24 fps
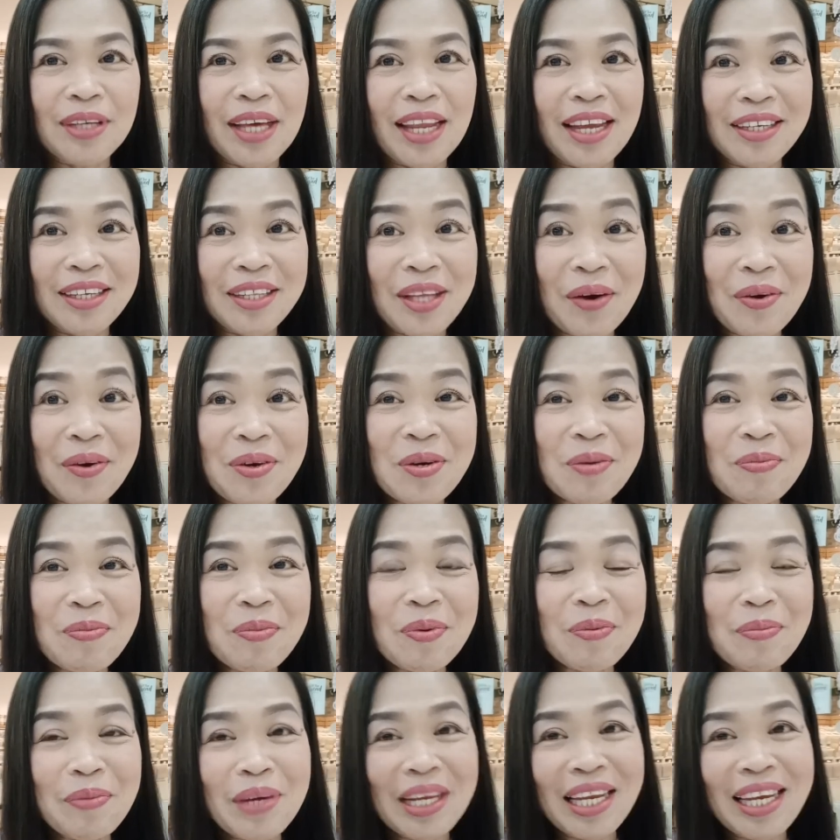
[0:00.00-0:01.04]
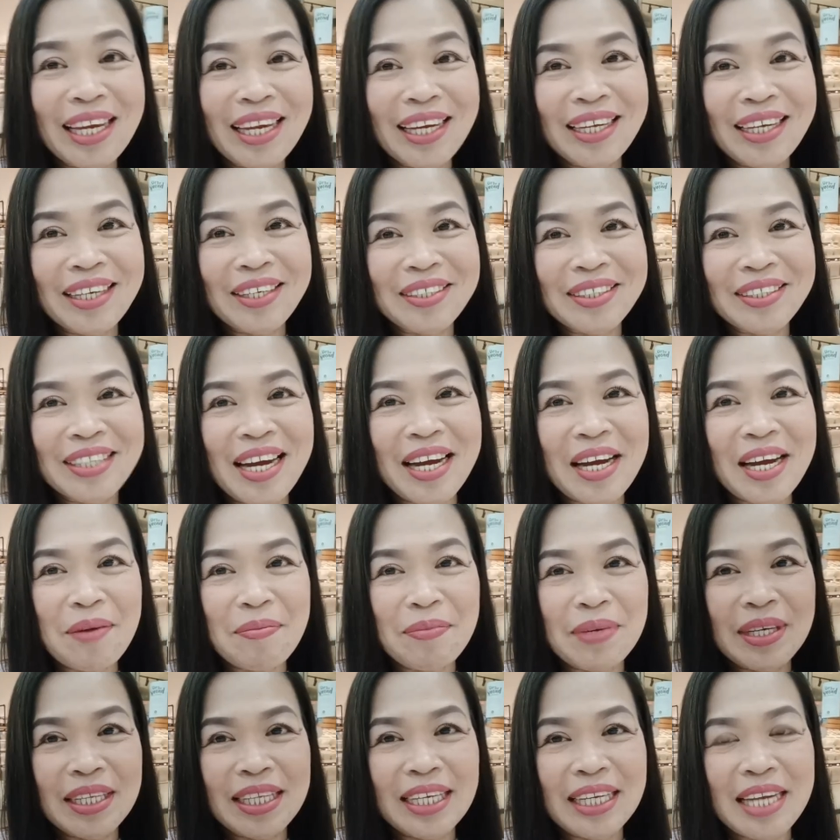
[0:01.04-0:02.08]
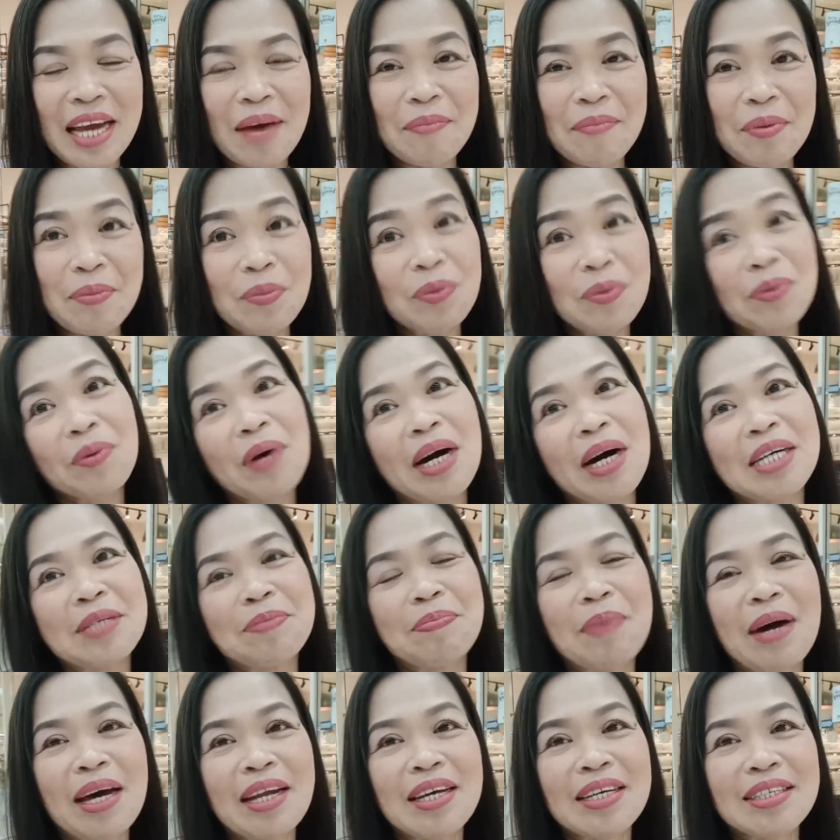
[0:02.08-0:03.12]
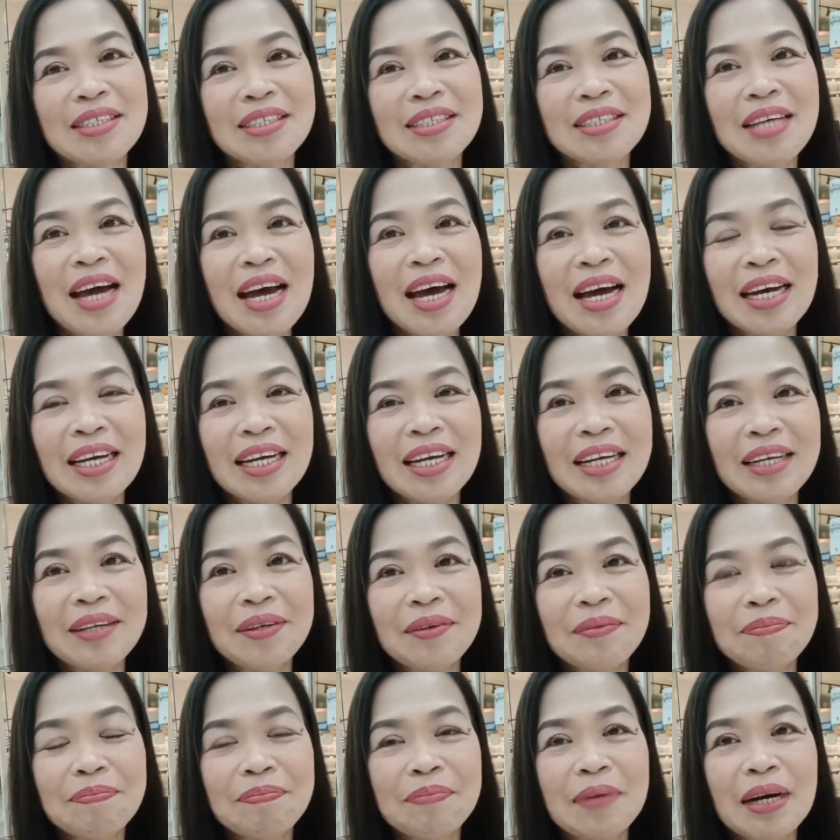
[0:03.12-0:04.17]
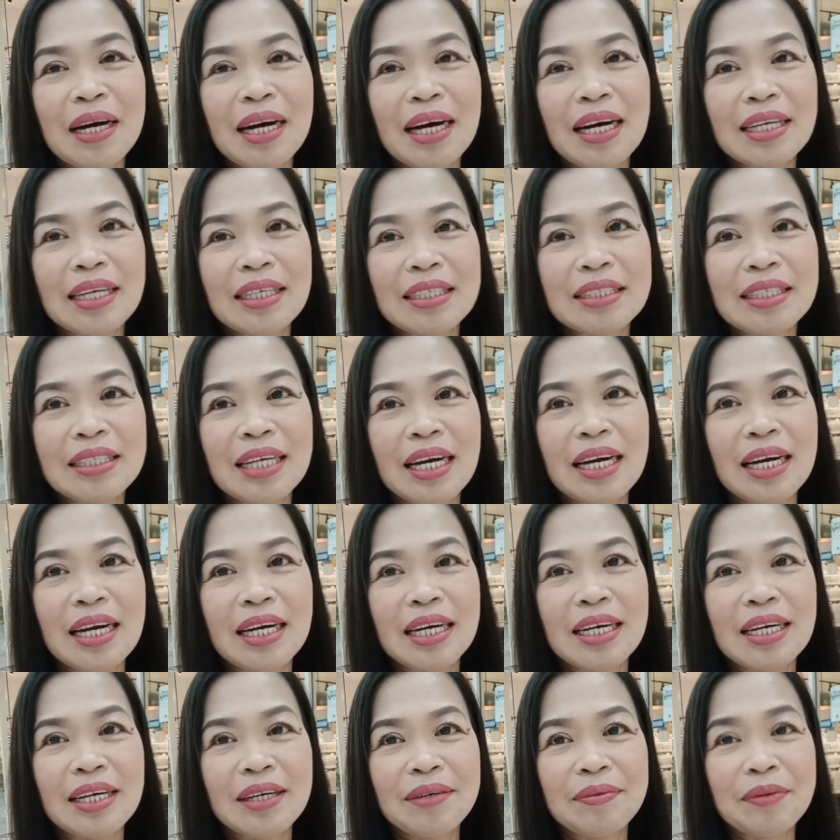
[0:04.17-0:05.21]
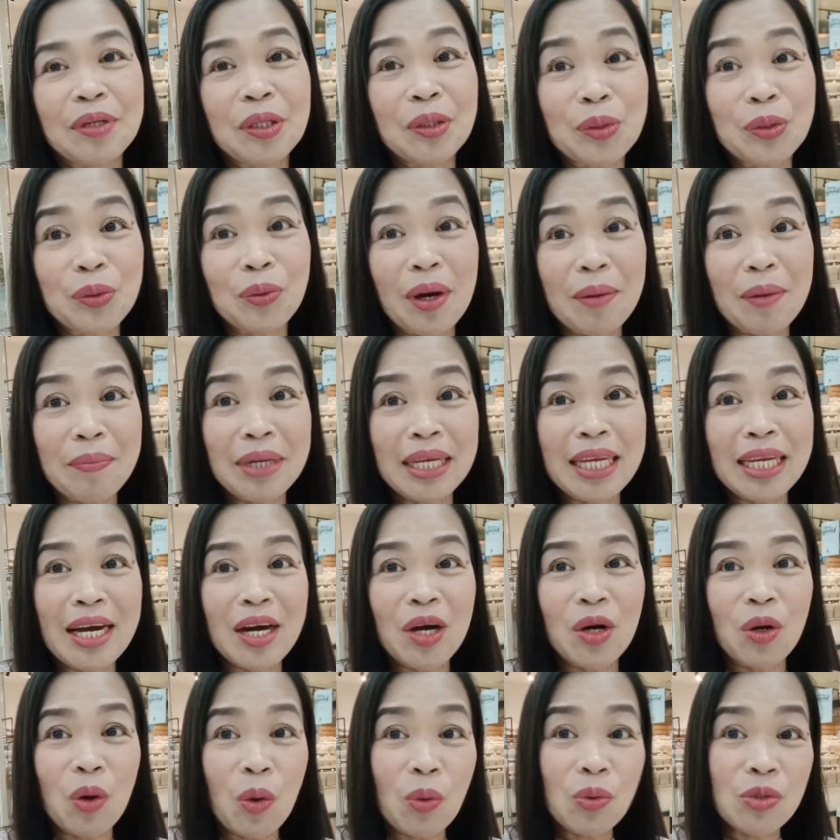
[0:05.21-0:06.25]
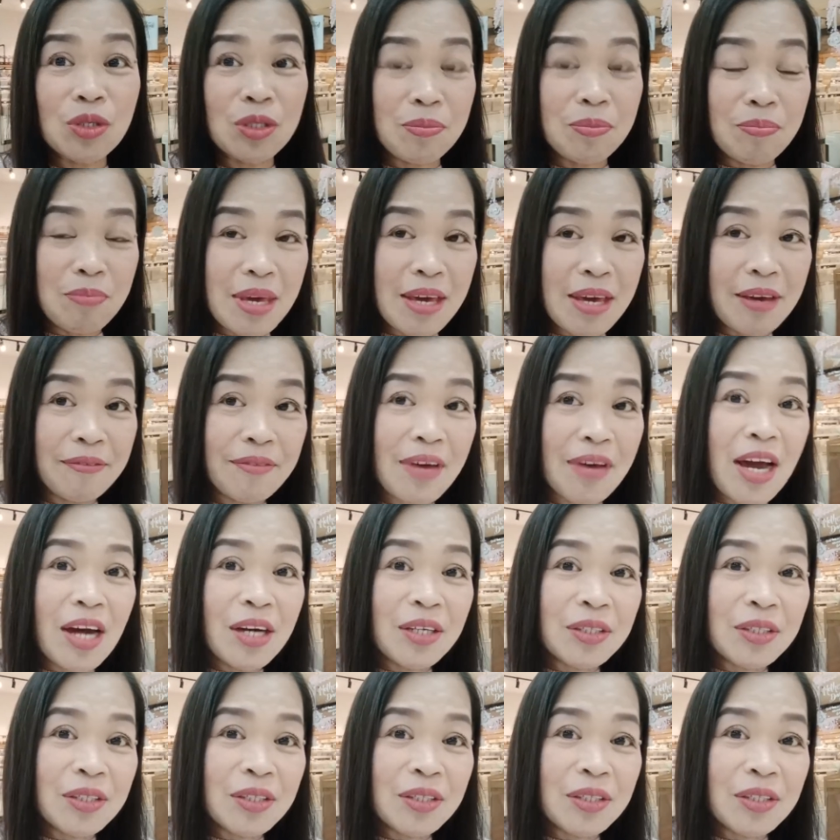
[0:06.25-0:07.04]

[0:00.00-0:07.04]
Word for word: ako na lang daw yung bumili ng gagamitin namin bukas para mag, uh, magluto kami ng roast beef.